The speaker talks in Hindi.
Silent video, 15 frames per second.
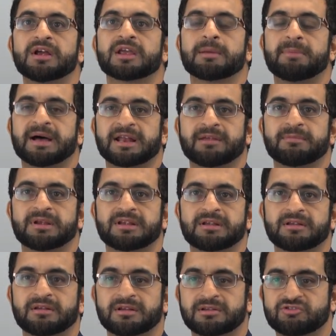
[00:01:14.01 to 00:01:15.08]
के बारे
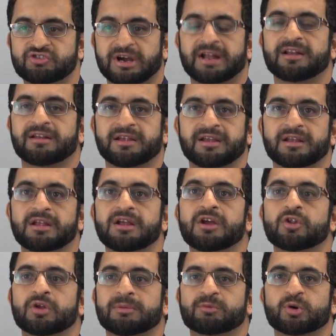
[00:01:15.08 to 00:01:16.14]
में जान रहे
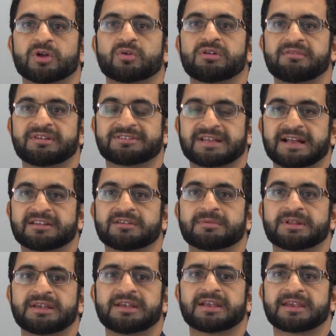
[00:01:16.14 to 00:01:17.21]
हैं तो आप थोड़ा उन्हें विस्तार से
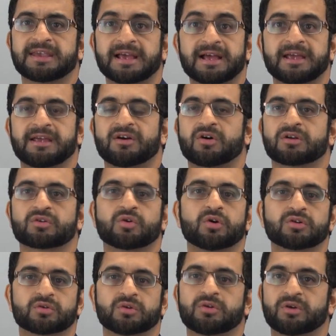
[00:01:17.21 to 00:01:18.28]
बताइए क्या है और
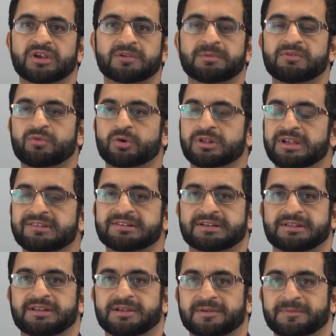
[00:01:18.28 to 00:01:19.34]
कौन कौन लोग इसमें वोट दे सकते